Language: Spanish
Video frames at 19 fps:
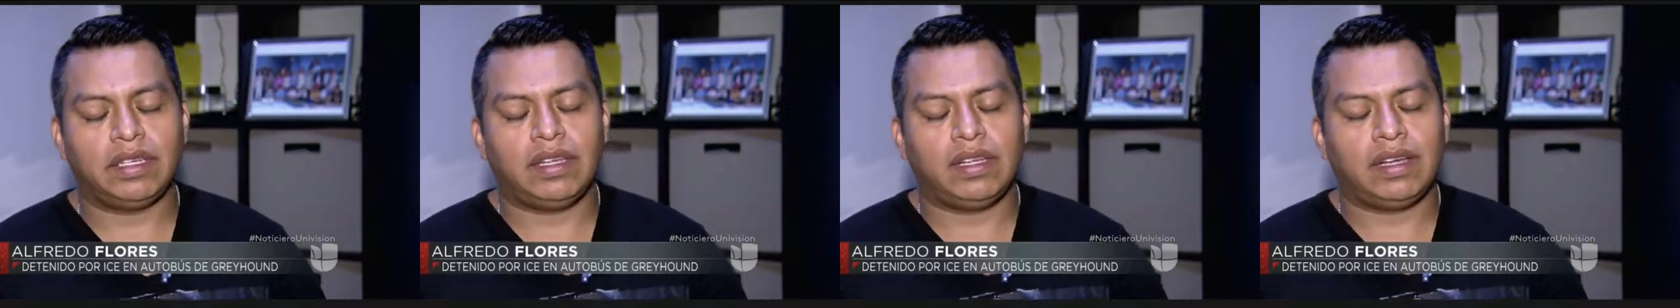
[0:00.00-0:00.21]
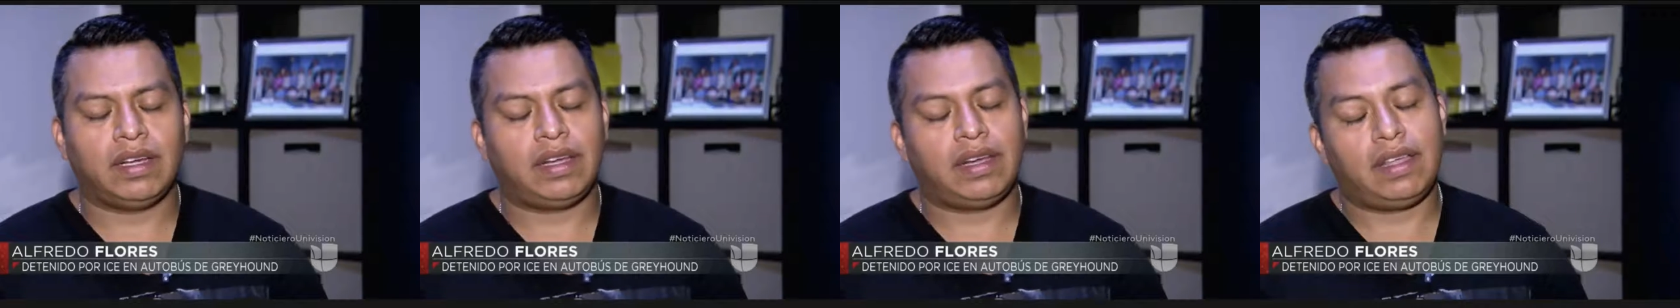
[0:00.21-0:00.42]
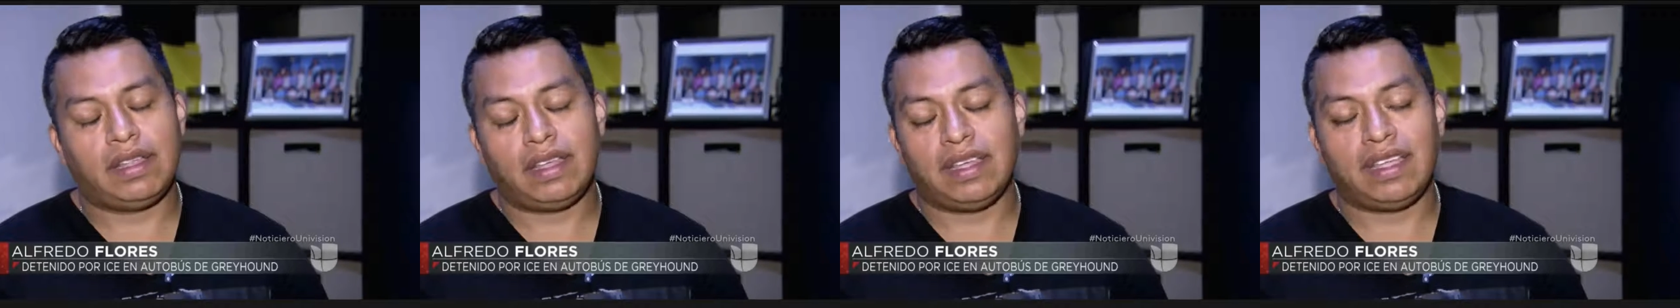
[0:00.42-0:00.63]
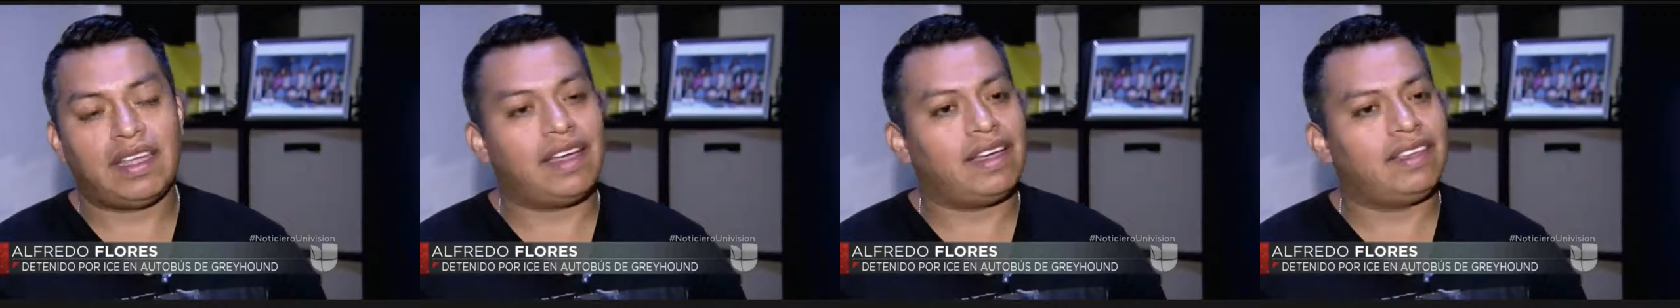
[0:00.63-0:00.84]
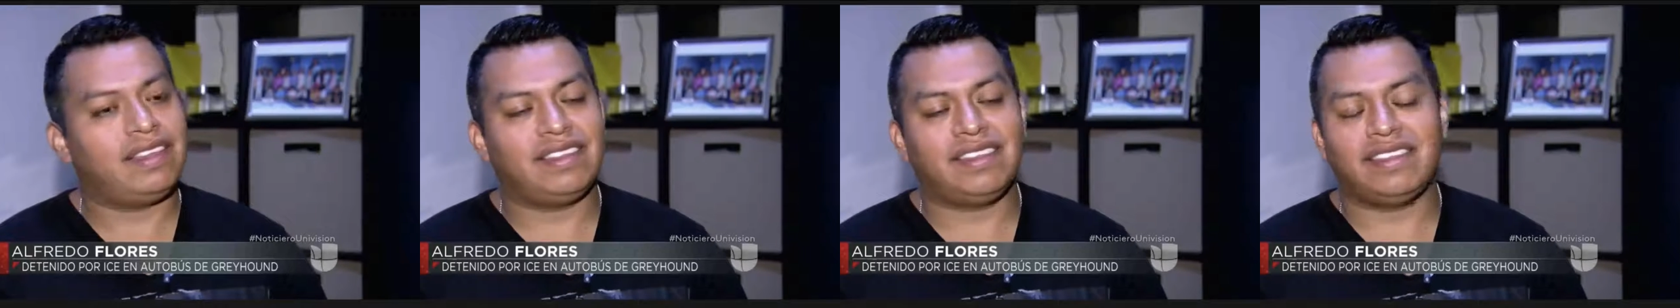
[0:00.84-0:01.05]
Canadá
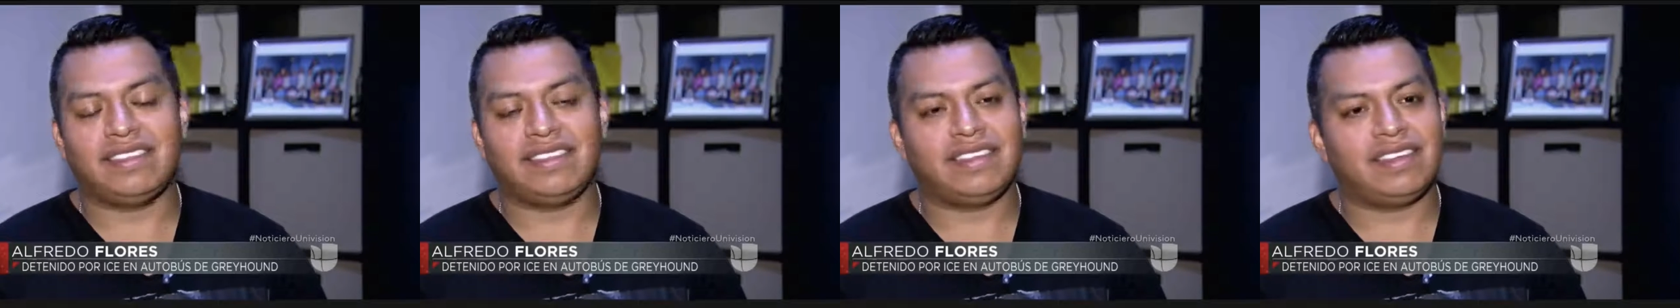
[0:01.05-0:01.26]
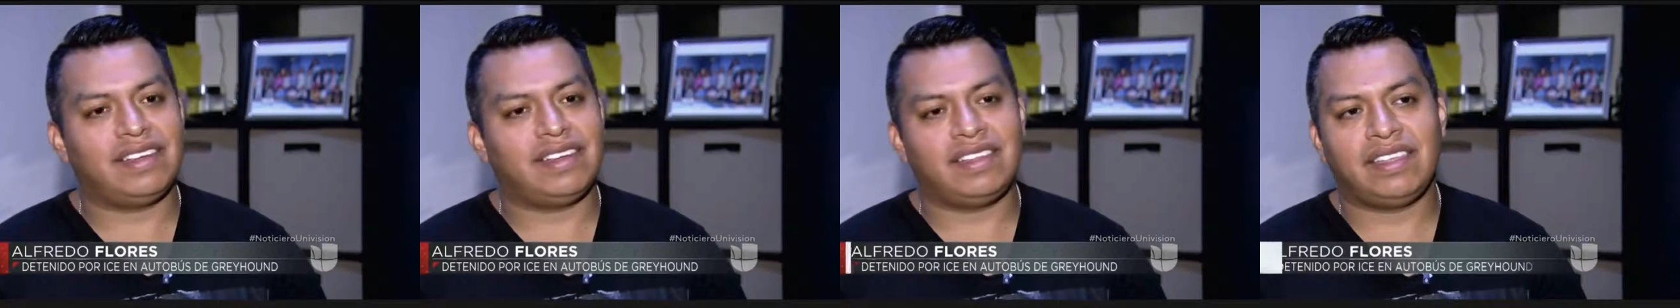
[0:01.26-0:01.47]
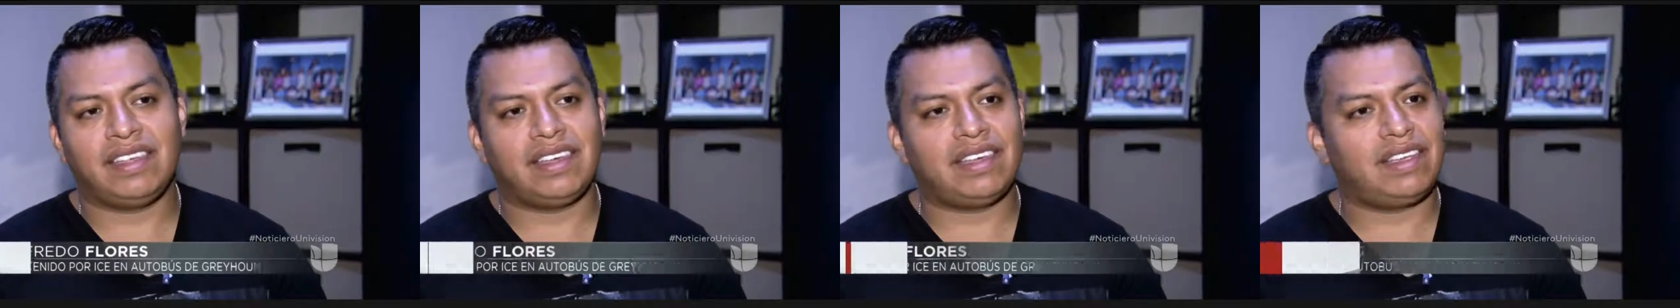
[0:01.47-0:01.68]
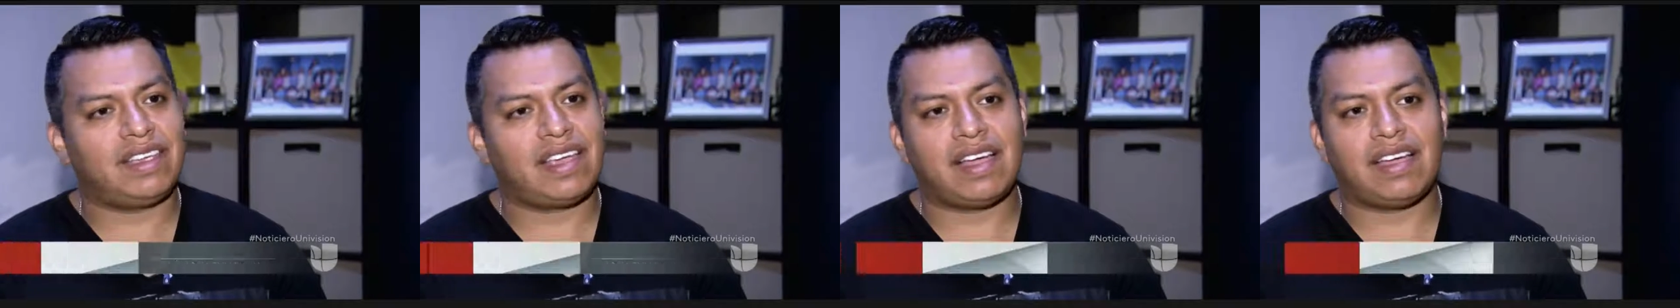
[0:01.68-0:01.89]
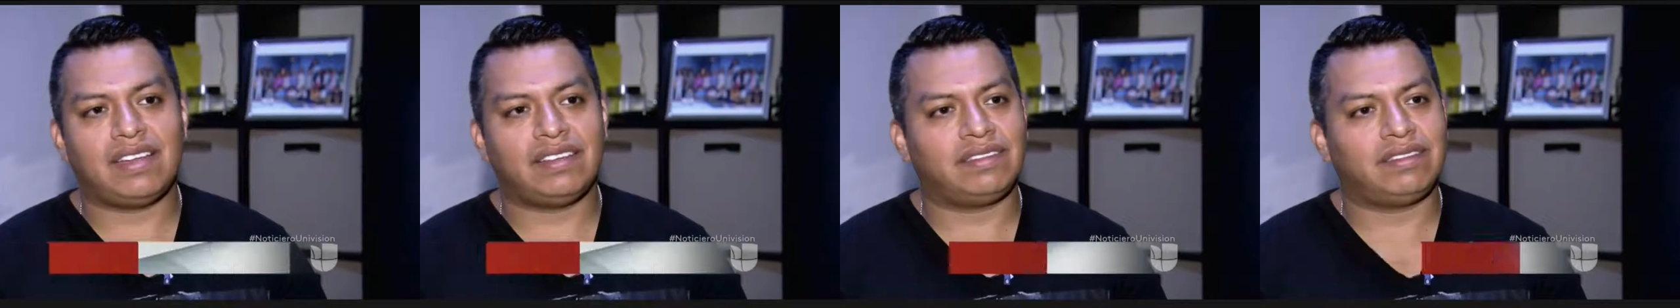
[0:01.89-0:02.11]
ya y dije
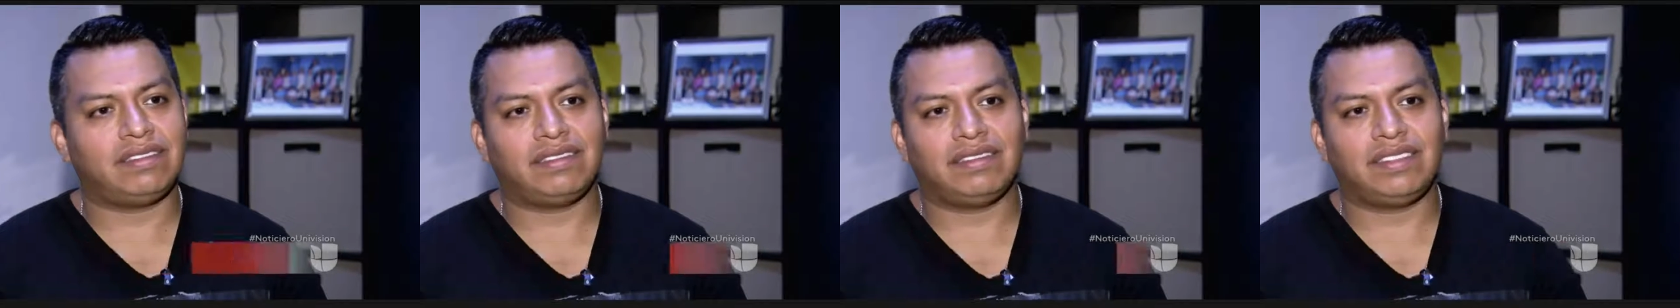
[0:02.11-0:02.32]
ya,